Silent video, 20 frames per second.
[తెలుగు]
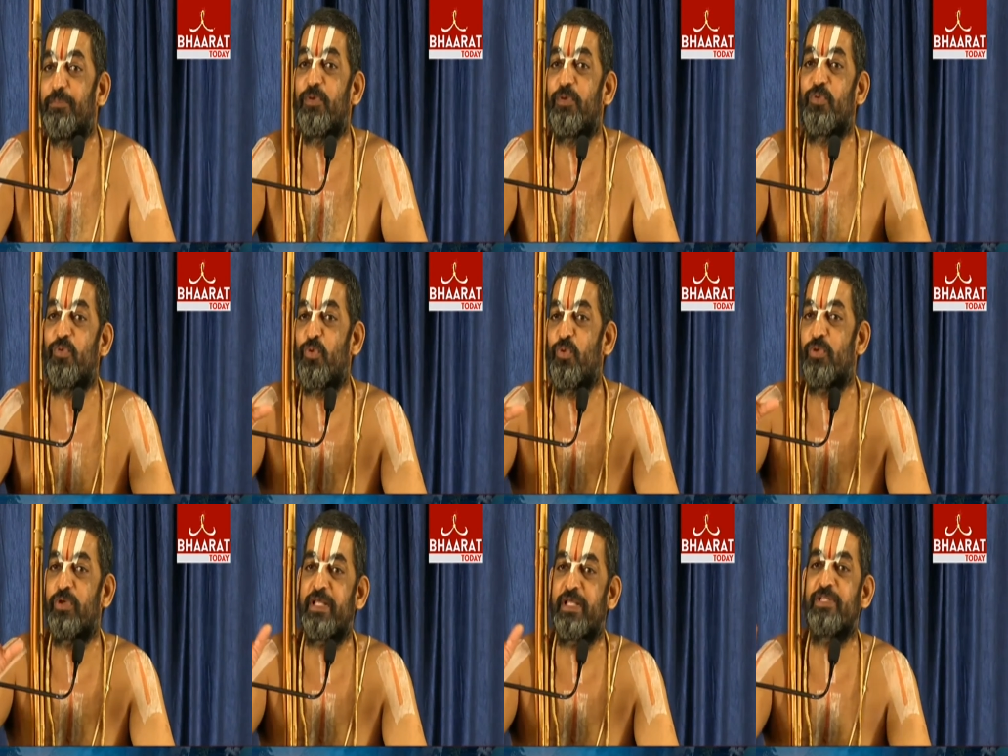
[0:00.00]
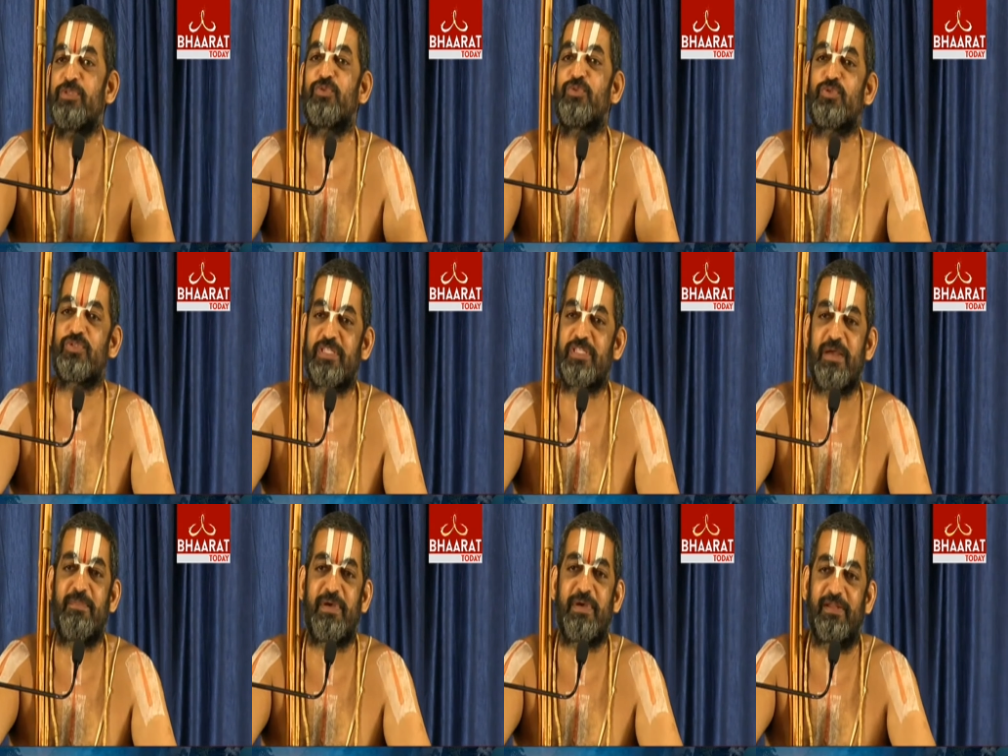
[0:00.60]
ఇప్పుడు కుండని
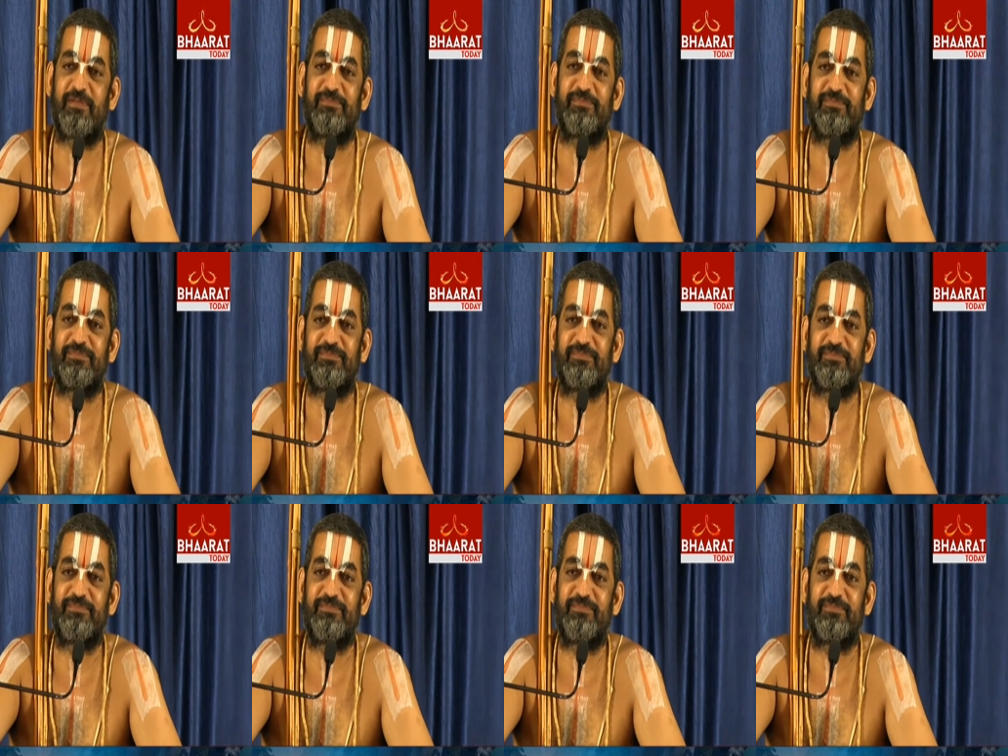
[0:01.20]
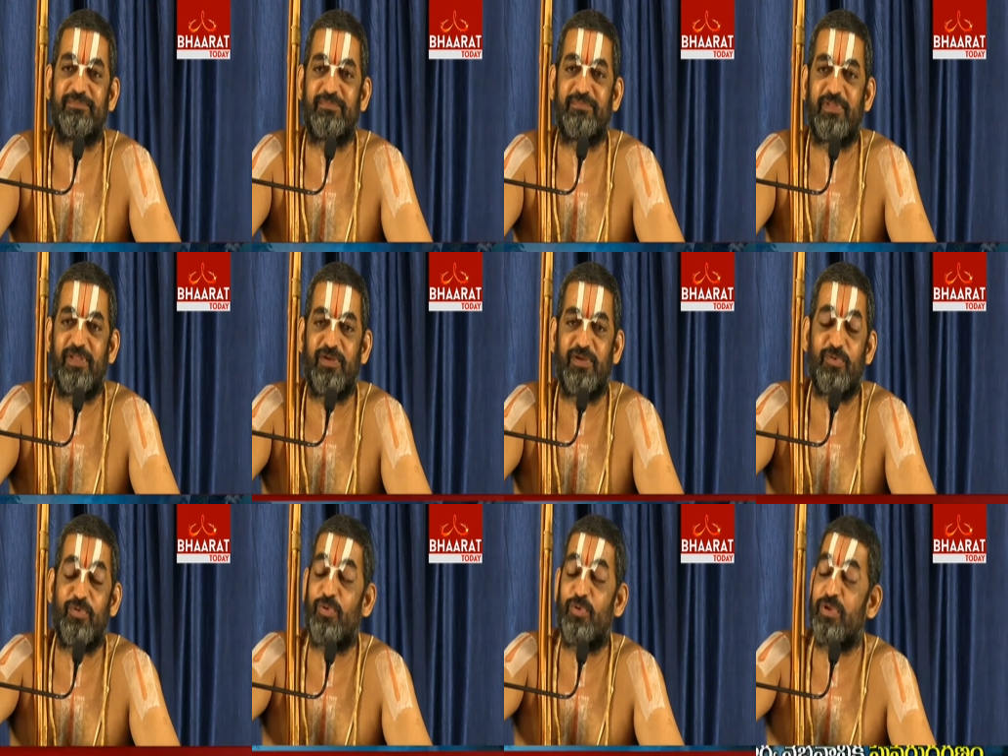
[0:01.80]
చూస్తాం మనం
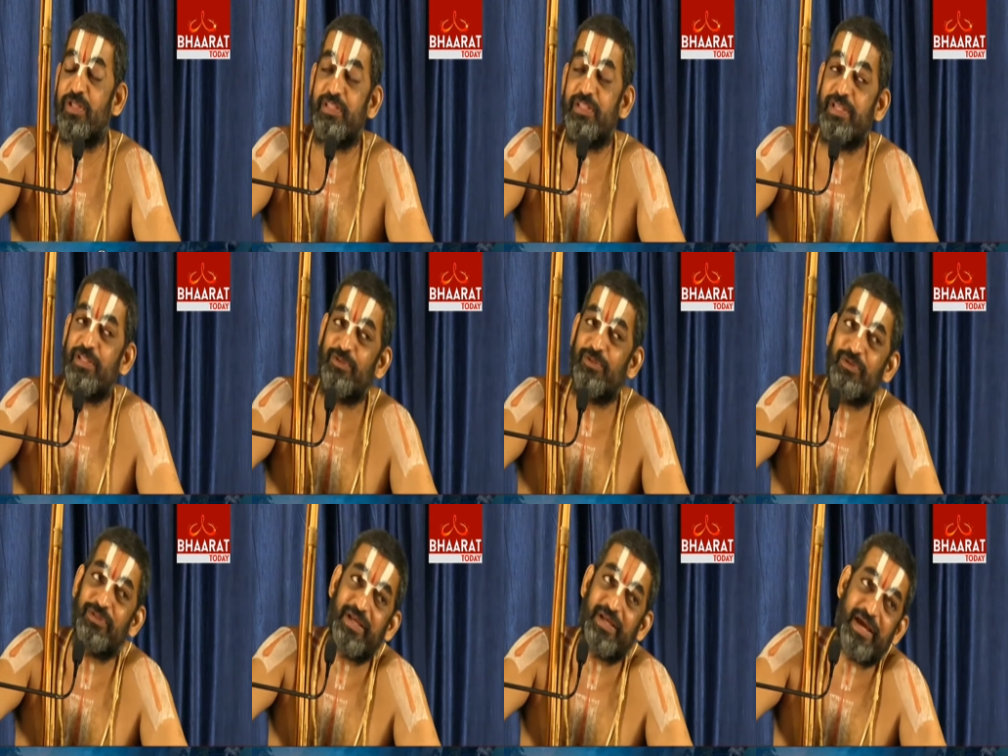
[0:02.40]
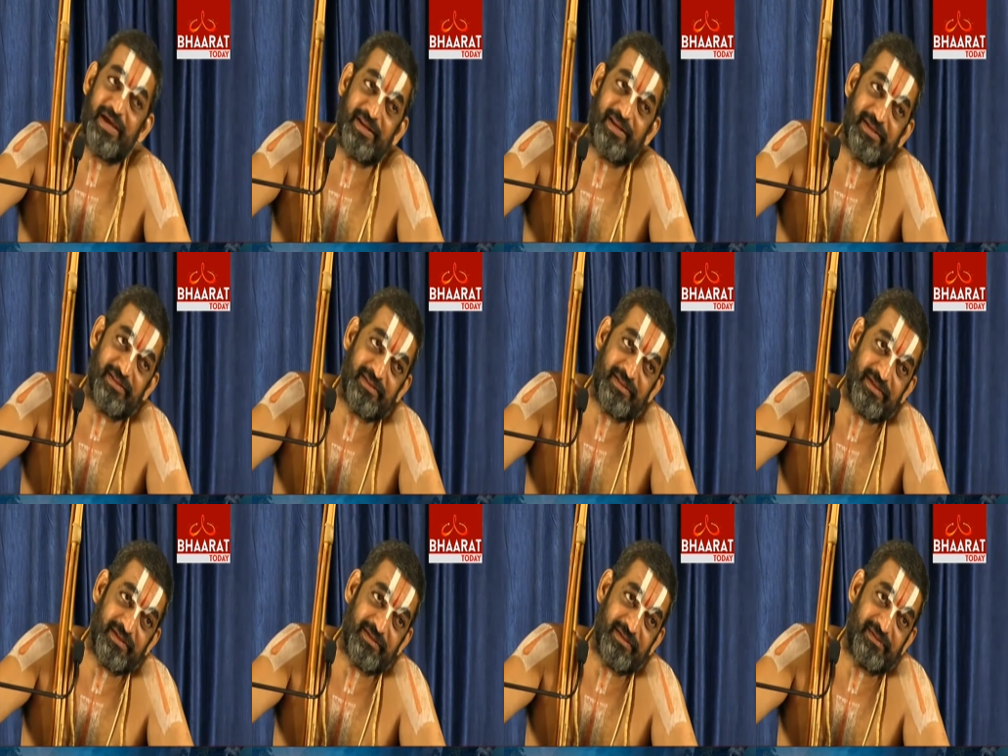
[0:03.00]
కుండ దేంతో
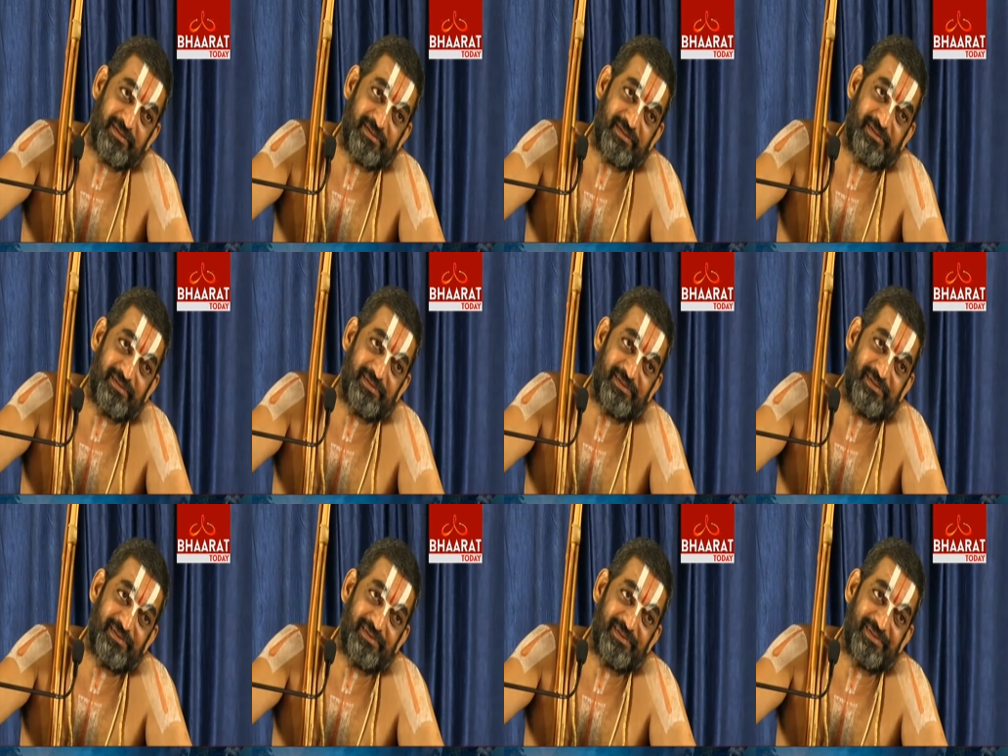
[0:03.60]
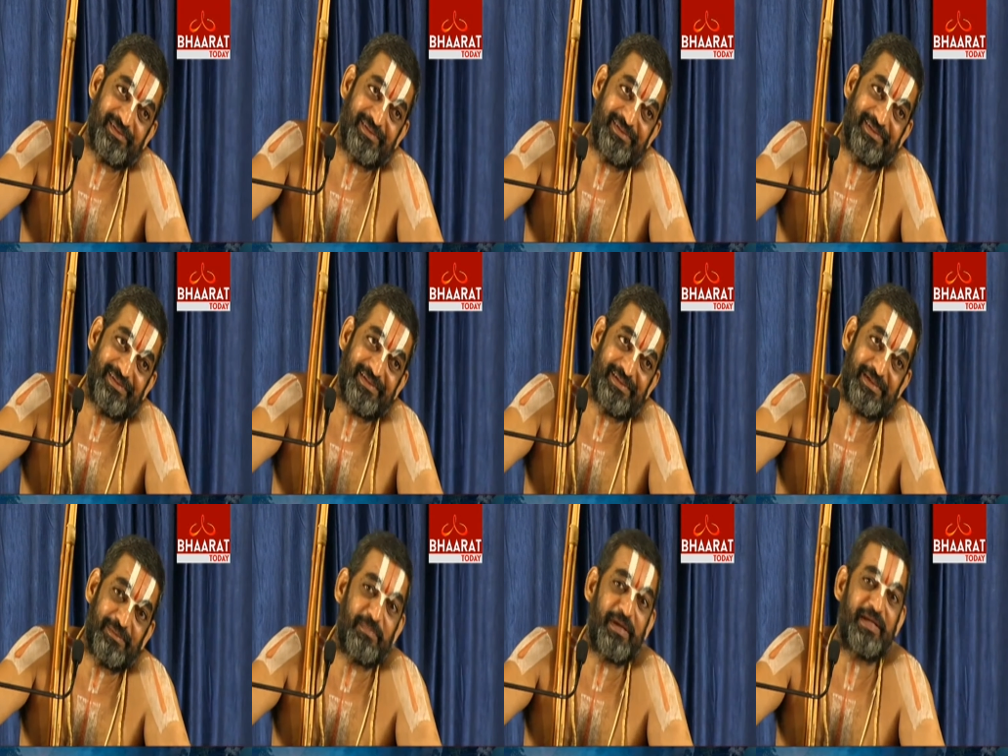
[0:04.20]
తయారైంది
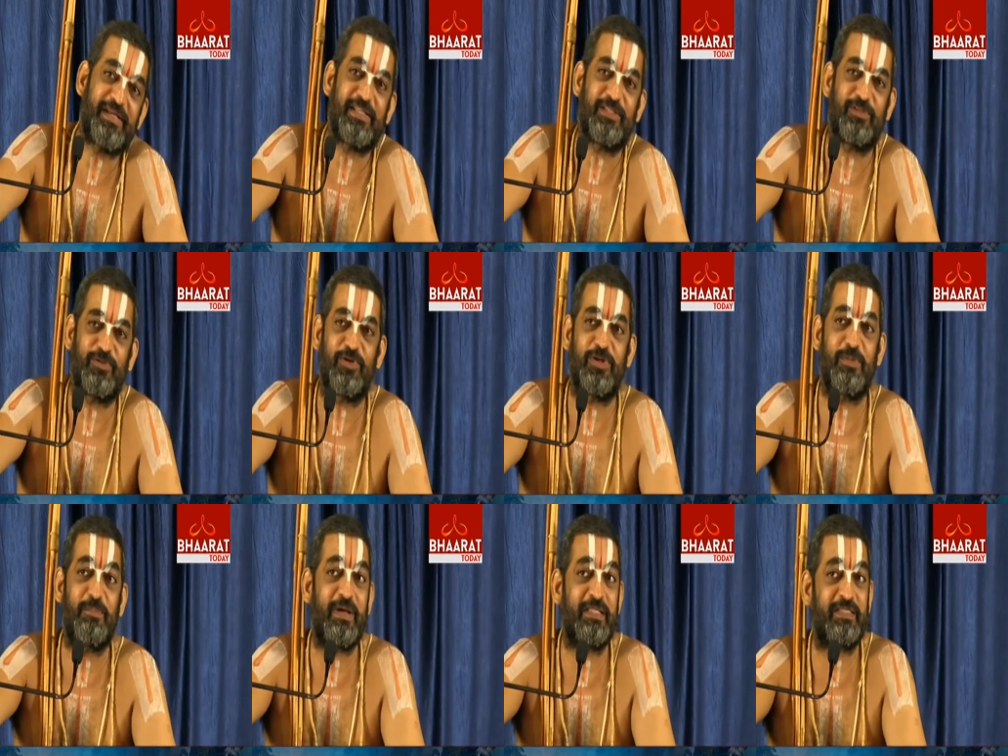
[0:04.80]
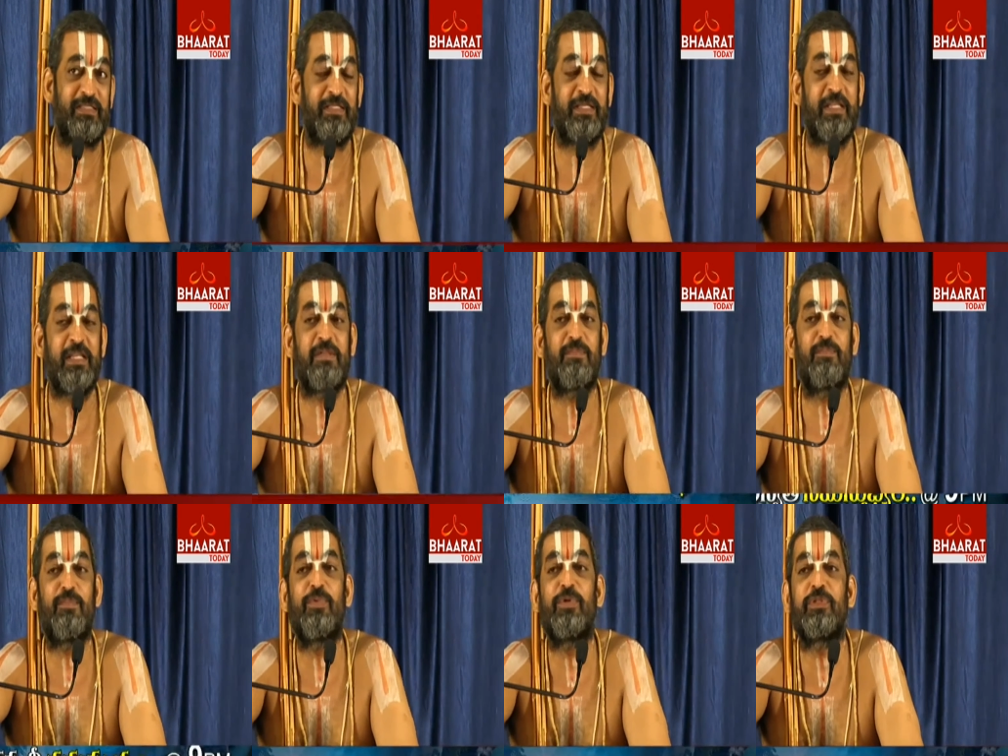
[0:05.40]
మట్టితోటి
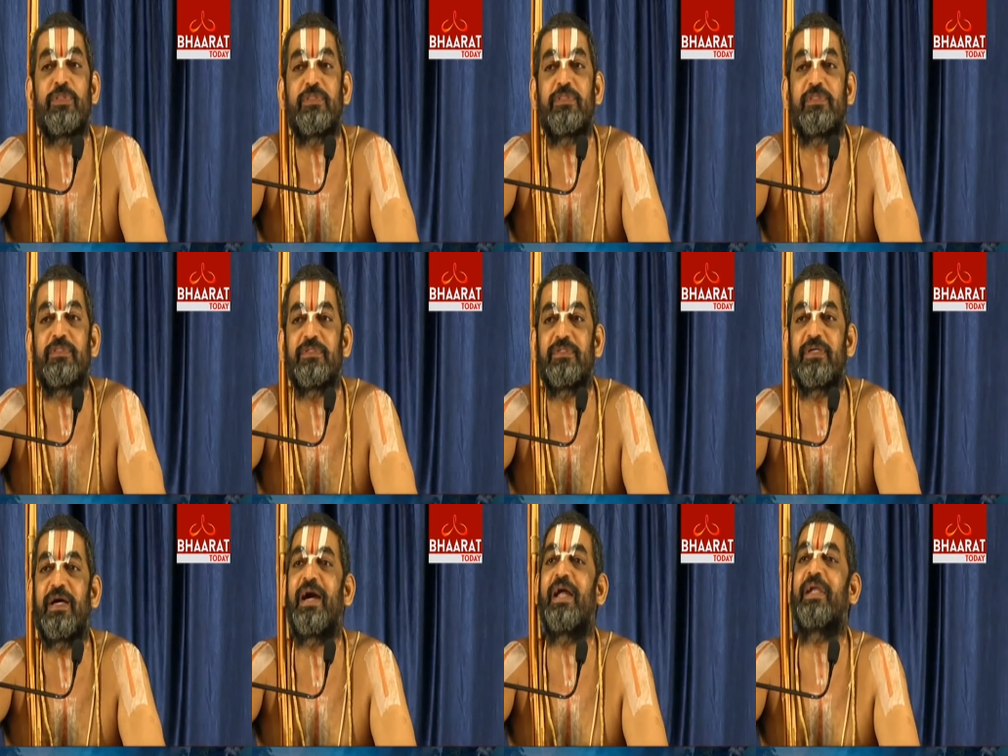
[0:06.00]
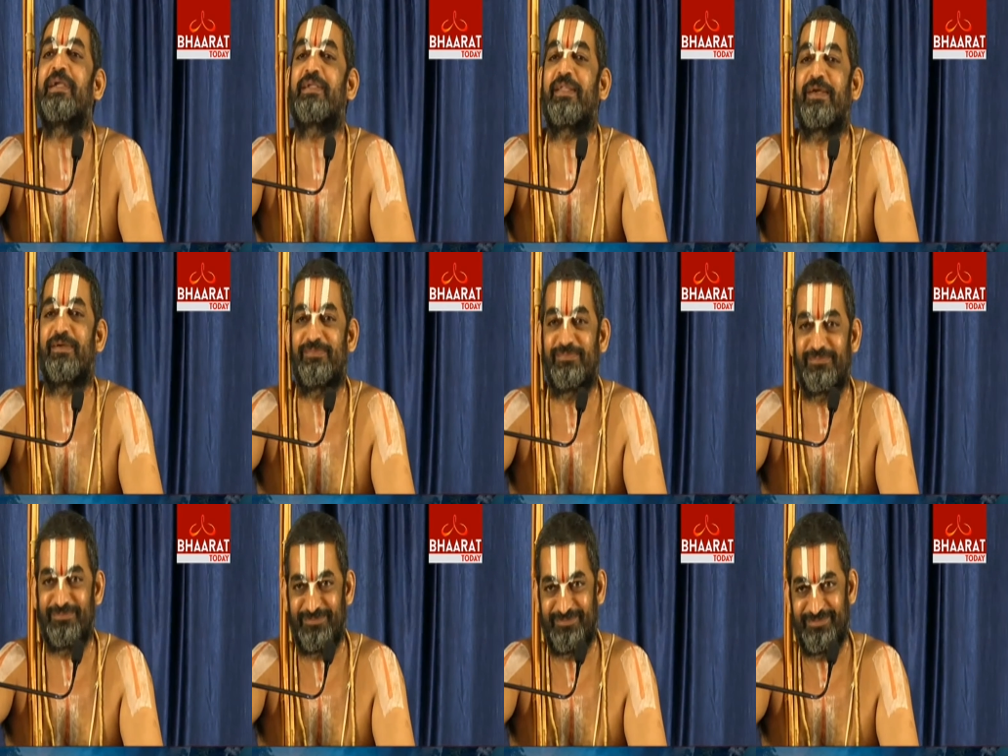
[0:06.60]
మట్టిని మృత్
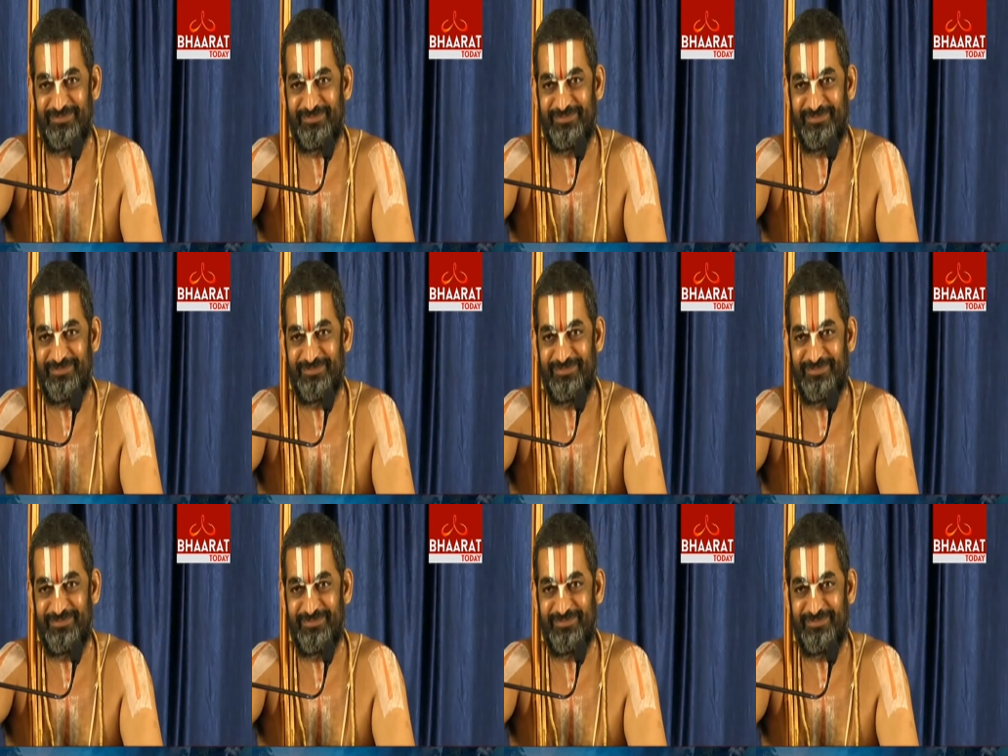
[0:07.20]
అంటాం